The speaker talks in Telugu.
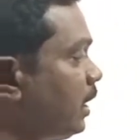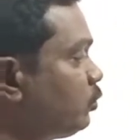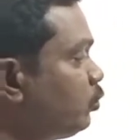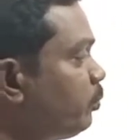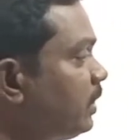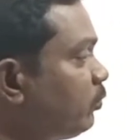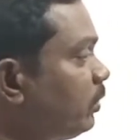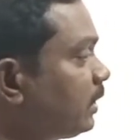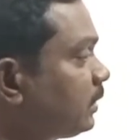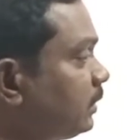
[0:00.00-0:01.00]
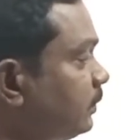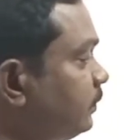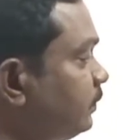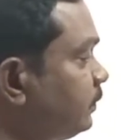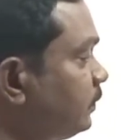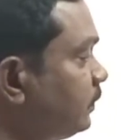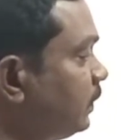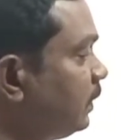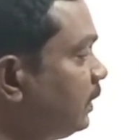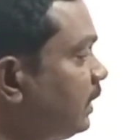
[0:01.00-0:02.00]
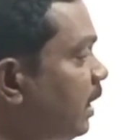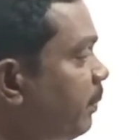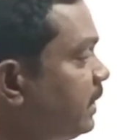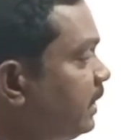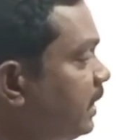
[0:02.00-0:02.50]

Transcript: ఐ డూ మై వర్క్ నా పని